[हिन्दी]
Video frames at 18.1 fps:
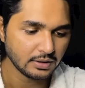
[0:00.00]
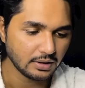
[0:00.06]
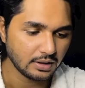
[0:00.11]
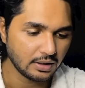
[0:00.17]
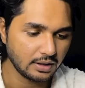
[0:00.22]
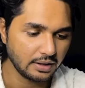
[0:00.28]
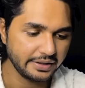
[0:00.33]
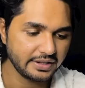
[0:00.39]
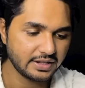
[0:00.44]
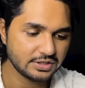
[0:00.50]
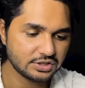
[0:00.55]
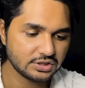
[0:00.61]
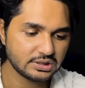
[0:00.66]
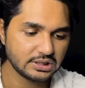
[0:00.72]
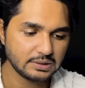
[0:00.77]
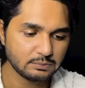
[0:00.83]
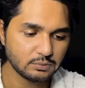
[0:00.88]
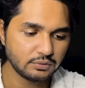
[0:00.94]
इनकी जितनी
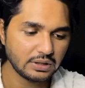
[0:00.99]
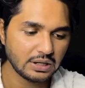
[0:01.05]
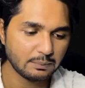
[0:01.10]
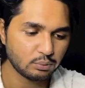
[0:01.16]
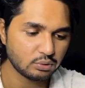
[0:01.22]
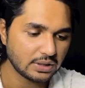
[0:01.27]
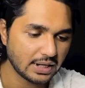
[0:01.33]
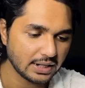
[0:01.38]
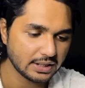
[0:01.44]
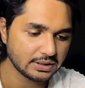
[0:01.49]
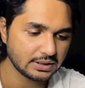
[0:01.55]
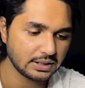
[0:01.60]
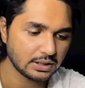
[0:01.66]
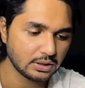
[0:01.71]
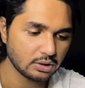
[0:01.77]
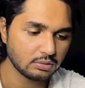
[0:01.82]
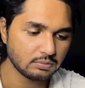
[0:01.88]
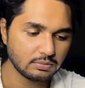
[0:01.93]
मूवी आप उठा के देख
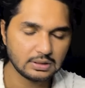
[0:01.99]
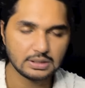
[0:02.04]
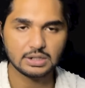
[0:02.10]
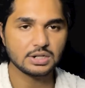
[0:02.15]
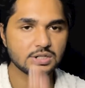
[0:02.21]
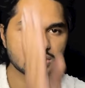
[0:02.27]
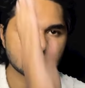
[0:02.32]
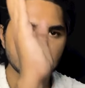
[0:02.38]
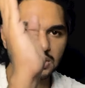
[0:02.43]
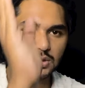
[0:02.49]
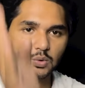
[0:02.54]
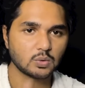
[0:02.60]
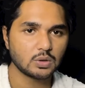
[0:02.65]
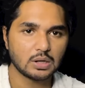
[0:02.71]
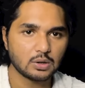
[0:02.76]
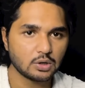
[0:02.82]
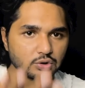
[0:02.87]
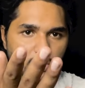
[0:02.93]
लो मैं लिस्ट दे दूँगा
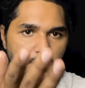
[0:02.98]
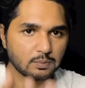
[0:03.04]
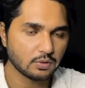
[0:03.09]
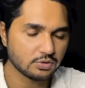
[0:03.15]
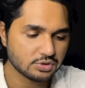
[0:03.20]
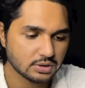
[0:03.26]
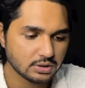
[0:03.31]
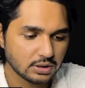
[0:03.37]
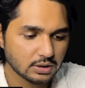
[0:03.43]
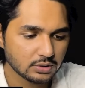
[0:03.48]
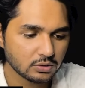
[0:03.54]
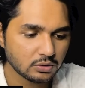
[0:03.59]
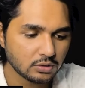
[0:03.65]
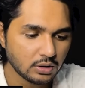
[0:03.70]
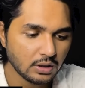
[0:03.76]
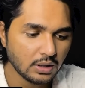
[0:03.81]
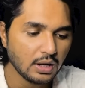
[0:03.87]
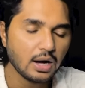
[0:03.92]
अगर जो आपको चाहिए तो
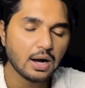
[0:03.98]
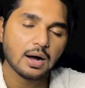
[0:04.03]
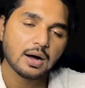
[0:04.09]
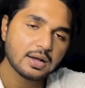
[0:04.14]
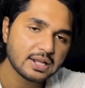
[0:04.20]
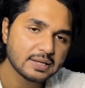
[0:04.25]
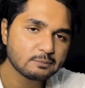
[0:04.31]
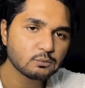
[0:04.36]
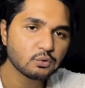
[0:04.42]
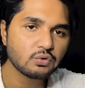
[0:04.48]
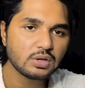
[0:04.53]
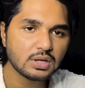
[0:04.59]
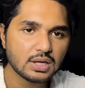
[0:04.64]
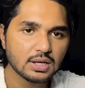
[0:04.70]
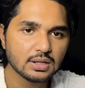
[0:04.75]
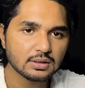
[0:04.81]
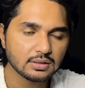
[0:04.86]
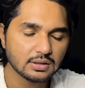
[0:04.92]
हर एक मूवी के
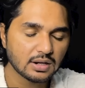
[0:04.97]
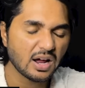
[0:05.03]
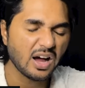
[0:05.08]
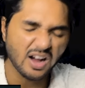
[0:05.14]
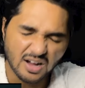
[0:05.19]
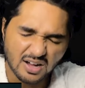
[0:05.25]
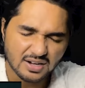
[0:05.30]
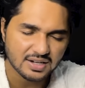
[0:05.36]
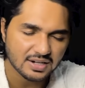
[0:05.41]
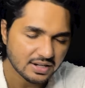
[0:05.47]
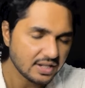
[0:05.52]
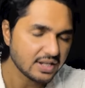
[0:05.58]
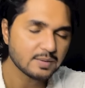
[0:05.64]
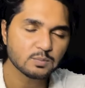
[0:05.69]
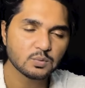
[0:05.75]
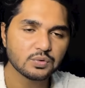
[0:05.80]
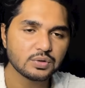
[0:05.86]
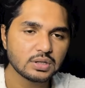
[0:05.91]
अंदर हर एक
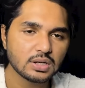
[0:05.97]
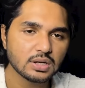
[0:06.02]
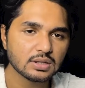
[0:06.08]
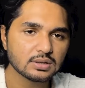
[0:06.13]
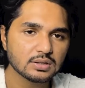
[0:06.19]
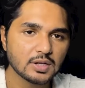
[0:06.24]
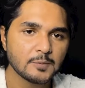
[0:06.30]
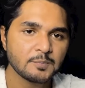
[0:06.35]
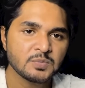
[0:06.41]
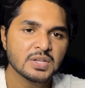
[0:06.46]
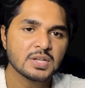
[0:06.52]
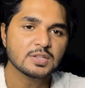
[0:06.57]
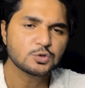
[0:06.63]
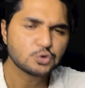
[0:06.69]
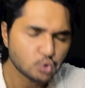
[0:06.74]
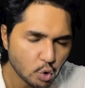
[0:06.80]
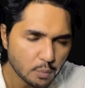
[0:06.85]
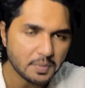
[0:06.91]
मूवी के अंदर
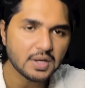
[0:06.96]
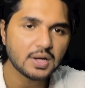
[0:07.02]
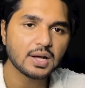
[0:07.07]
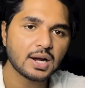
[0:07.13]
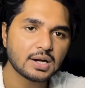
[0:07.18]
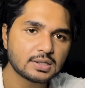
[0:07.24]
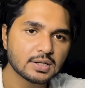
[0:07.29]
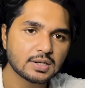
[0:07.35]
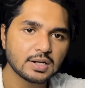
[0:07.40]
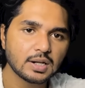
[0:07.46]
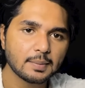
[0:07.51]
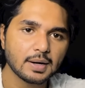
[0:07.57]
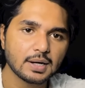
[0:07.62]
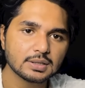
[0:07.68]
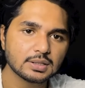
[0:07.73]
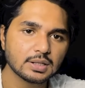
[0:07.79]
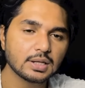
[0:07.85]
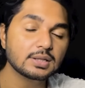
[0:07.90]
जो भी करेक्टर निभाते
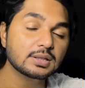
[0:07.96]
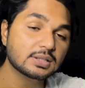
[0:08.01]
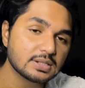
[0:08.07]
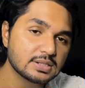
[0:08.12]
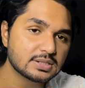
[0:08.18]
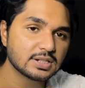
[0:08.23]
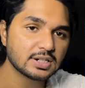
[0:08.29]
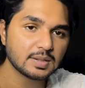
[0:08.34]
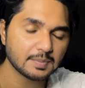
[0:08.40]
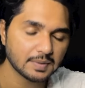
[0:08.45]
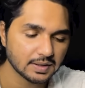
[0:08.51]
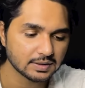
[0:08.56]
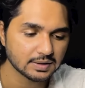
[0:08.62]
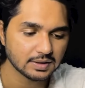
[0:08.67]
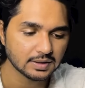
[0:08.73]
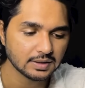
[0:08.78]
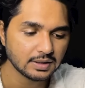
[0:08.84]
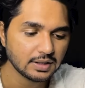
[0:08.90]
हैं दिल से निभाते
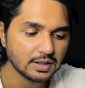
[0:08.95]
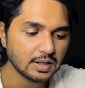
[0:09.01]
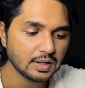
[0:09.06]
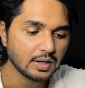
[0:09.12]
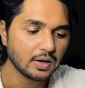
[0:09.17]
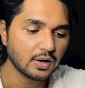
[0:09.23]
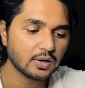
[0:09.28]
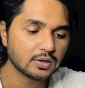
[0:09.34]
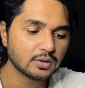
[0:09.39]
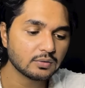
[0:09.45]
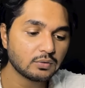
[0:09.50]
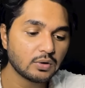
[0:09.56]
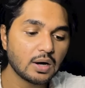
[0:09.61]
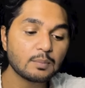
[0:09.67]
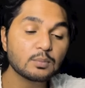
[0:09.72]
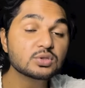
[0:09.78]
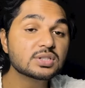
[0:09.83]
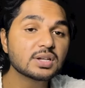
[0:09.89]
हैं और वो हम
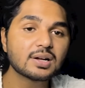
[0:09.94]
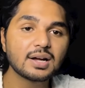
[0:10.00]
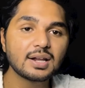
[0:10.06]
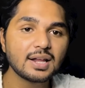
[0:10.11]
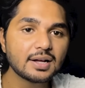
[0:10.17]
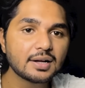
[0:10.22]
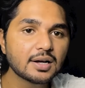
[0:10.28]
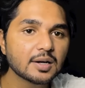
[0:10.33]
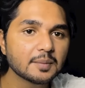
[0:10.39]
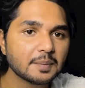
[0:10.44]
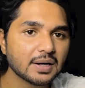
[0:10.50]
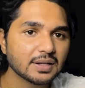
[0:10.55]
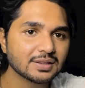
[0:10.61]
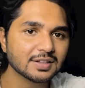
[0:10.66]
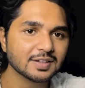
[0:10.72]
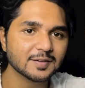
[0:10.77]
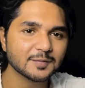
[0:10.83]
उनसे कनेक्ट कर पाते हैं